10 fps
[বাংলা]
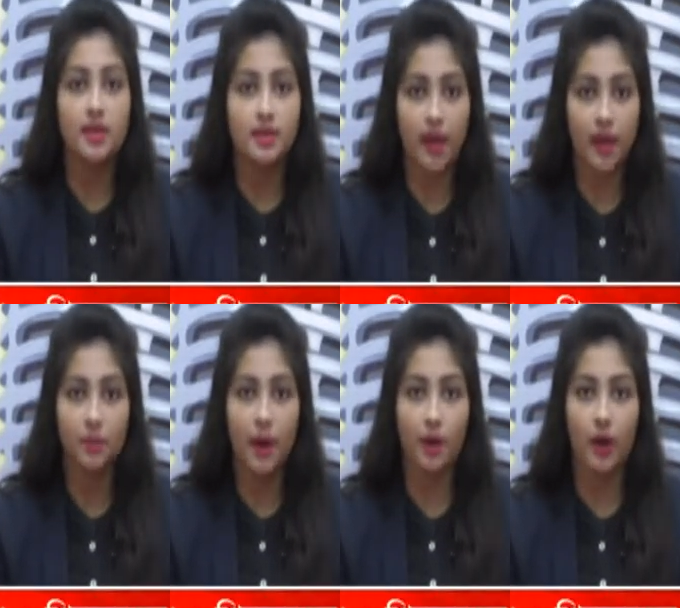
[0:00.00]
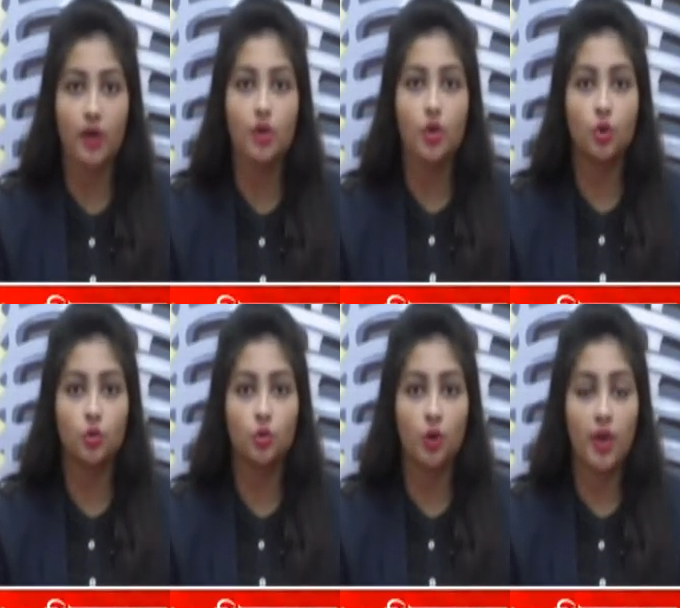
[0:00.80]
স্থান পাওয়ায়
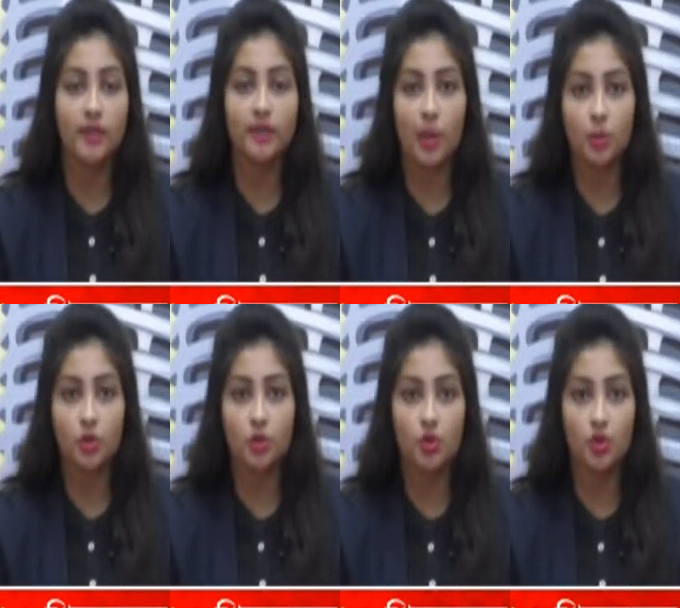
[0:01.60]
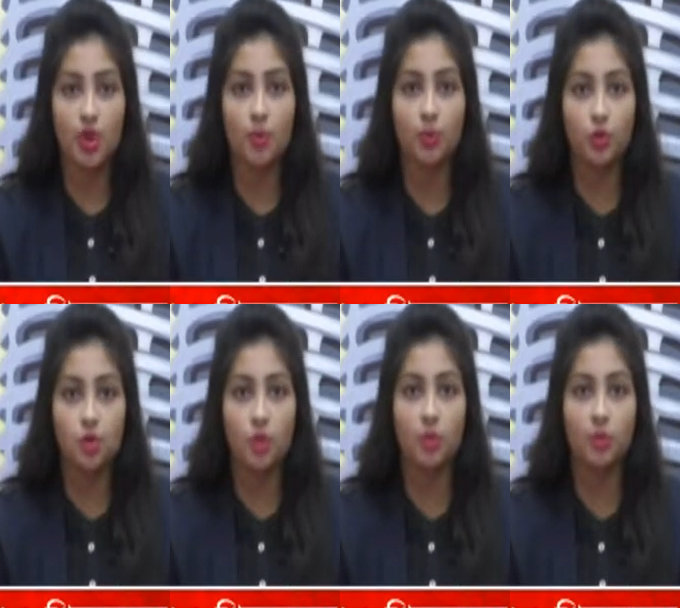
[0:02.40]
নতুন করে তাপস ঘোষকে বুথ
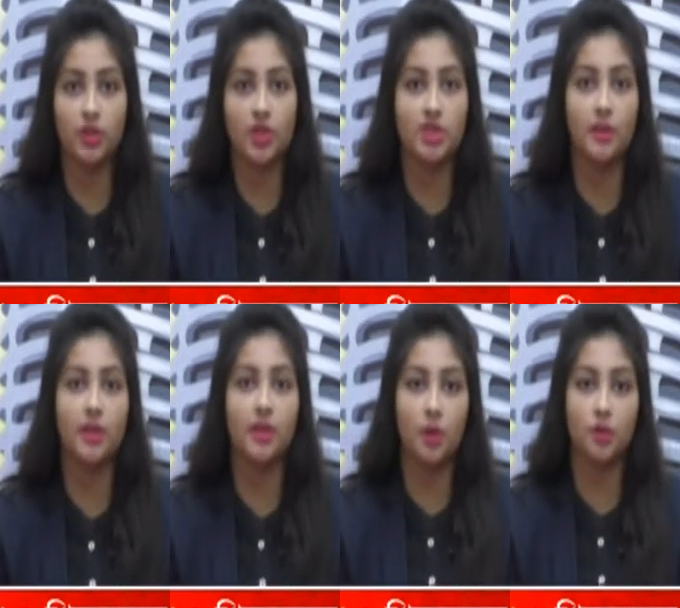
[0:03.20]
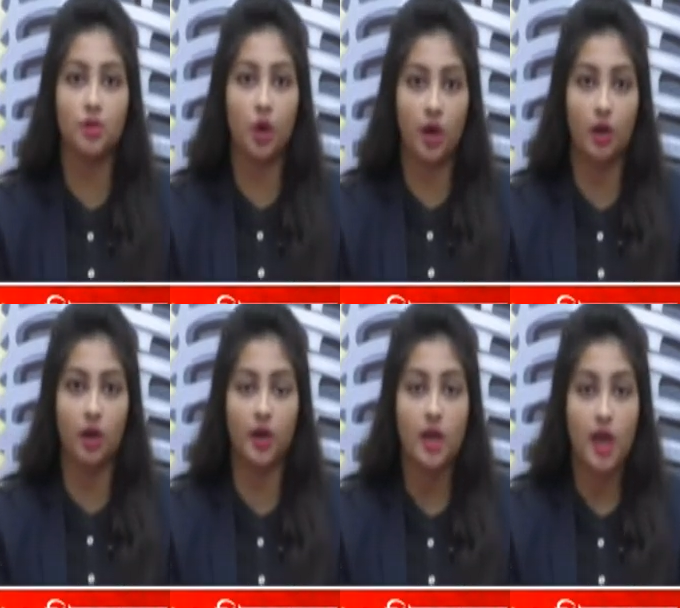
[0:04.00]
সভাপতি হিসাবে নির্বাচন করা
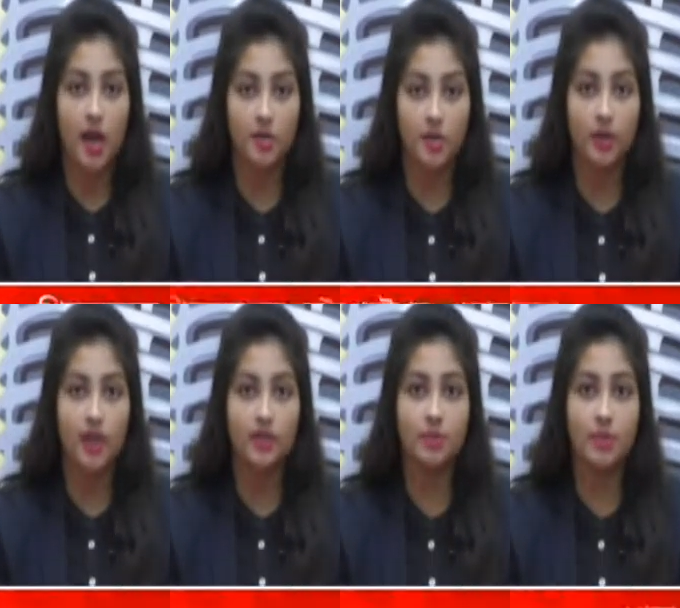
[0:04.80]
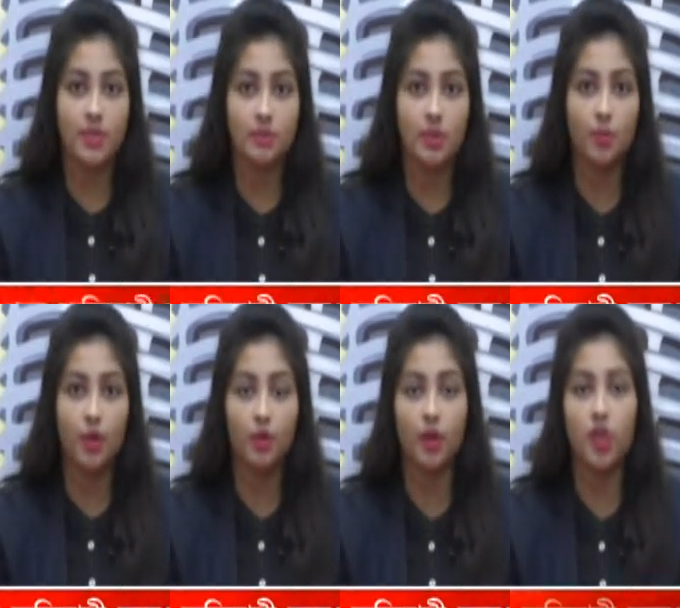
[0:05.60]
হয় এছাড়াও এদিন বিজেপি
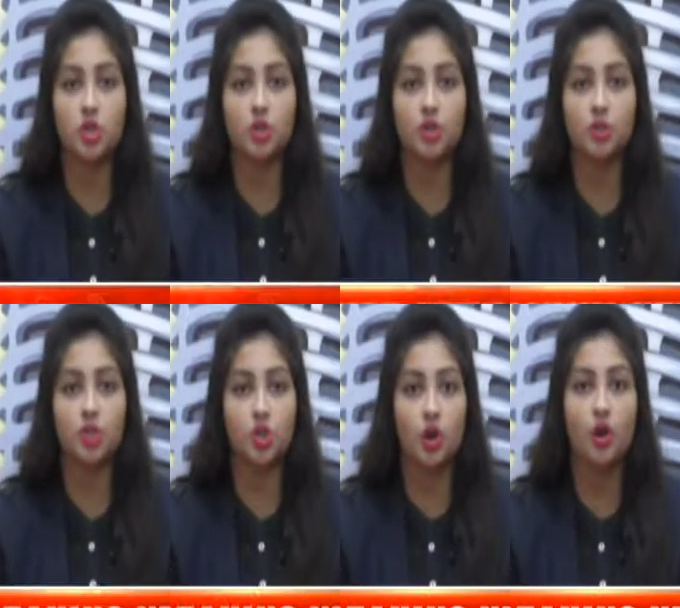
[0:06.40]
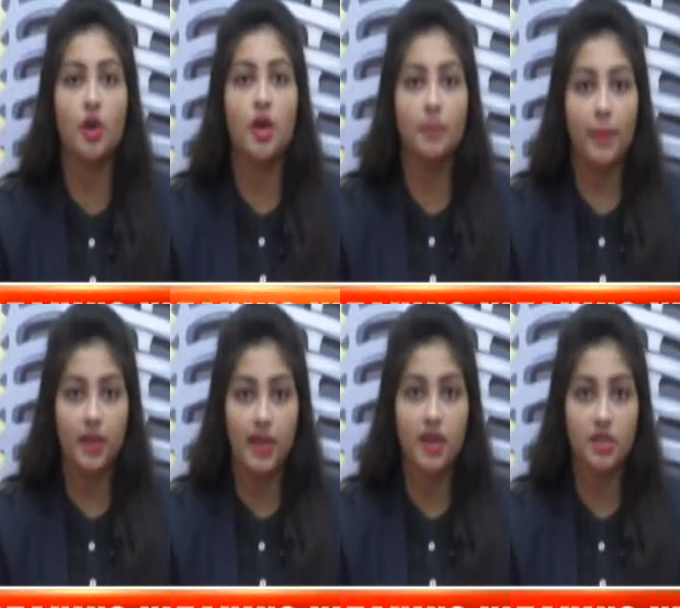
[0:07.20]
মণ্ডলের সভাপতি সহ
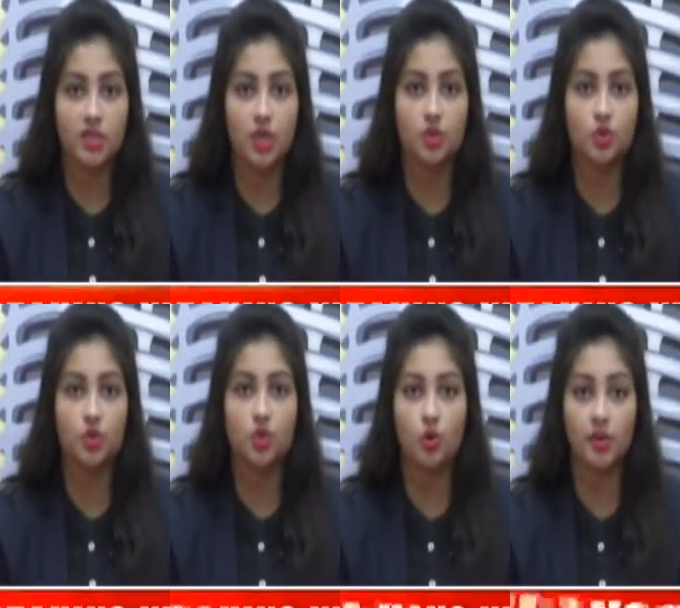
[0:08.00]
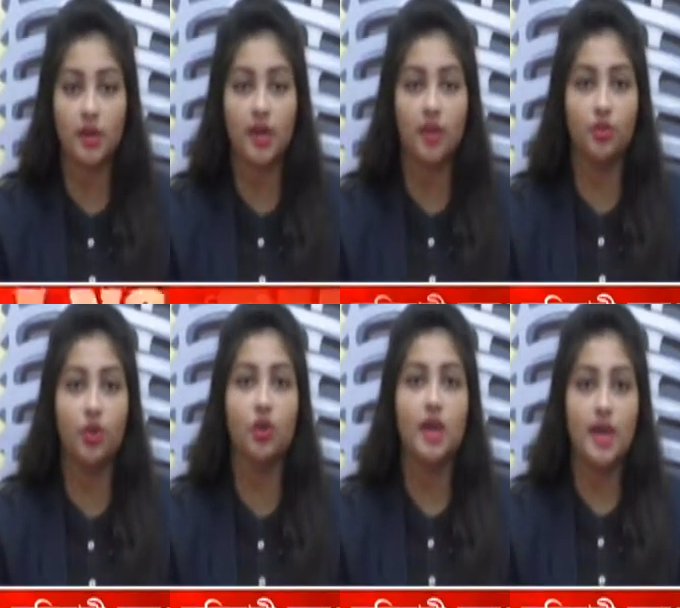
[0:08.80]
মিডিয়া ইনচার্জ ও শক্তি কেন্দ্র
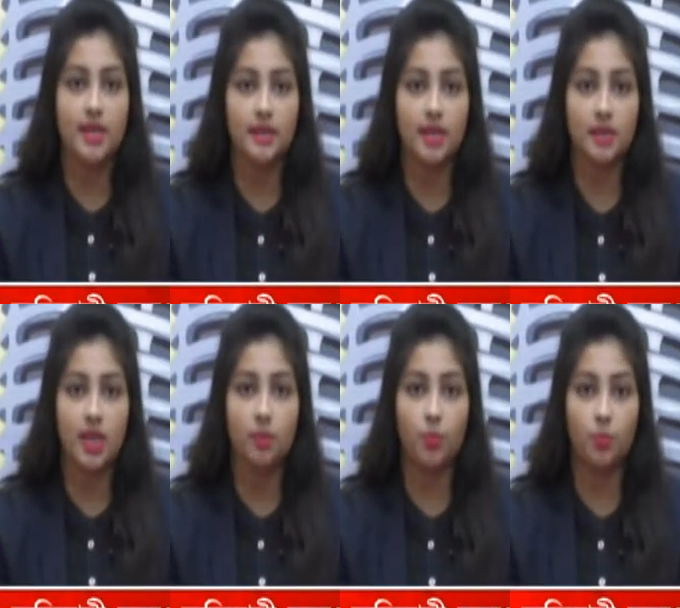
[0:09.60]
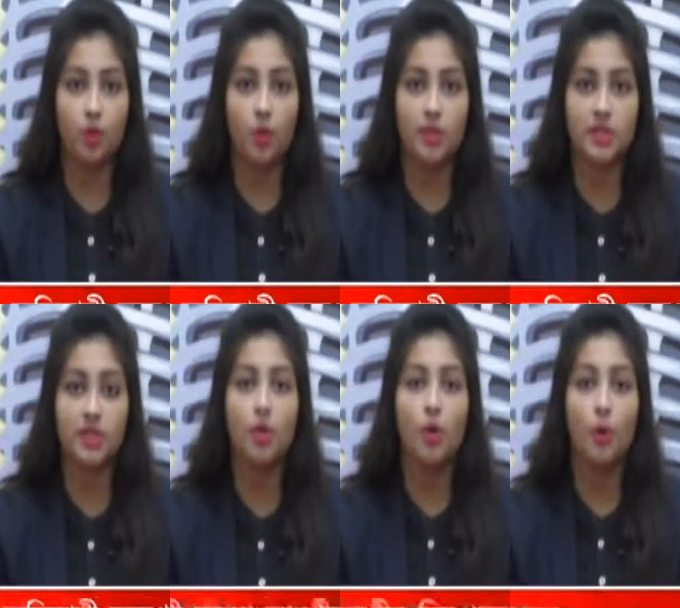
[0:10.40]
ইনচার্জকে বুথ
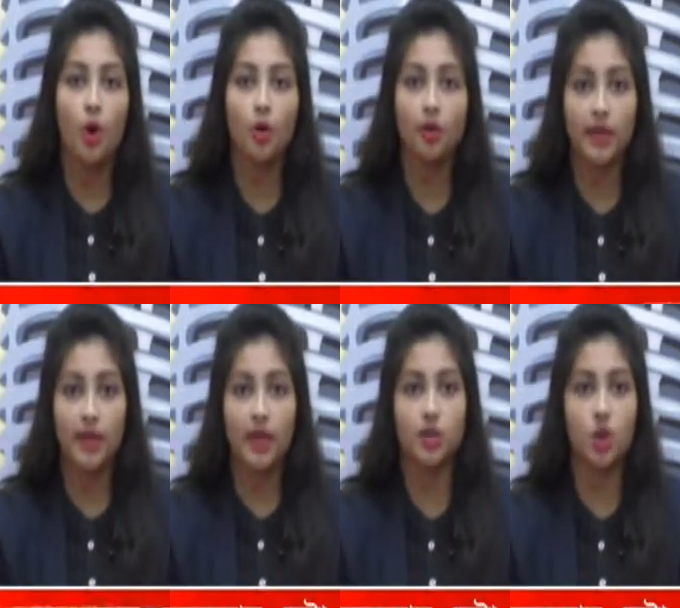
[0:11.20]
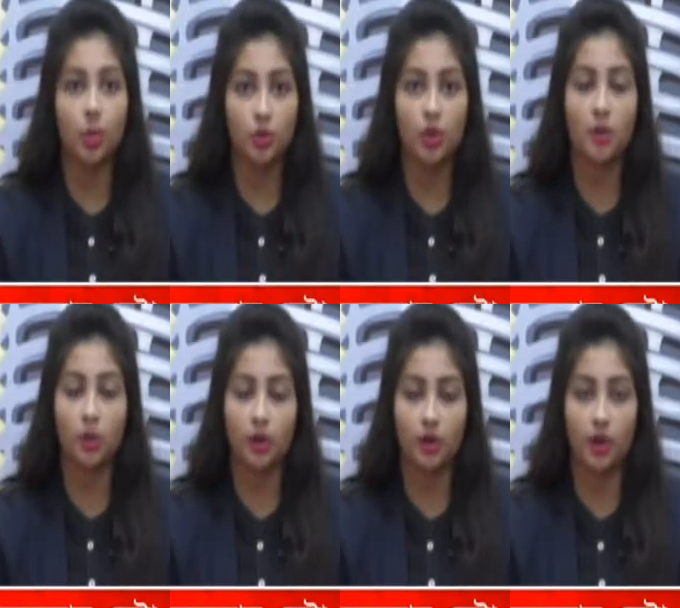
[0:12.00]
কমিটির পক্ষ থেকে সংবর্ধনা
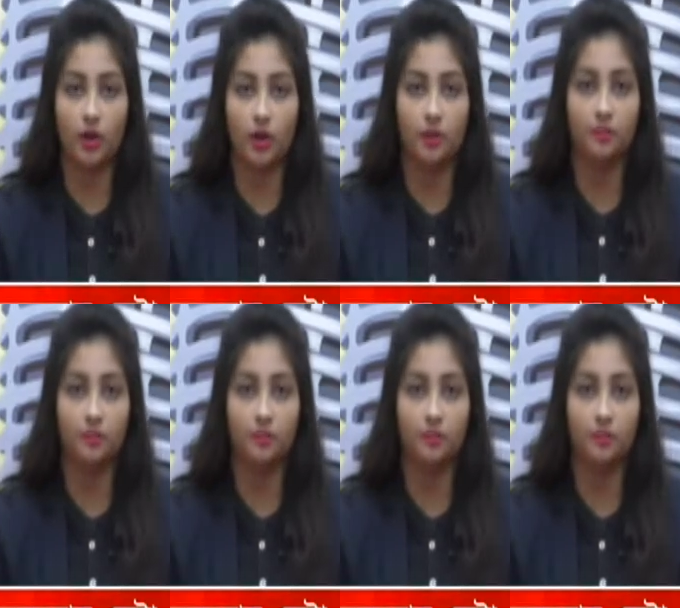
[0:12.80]
প্রদান করা হয়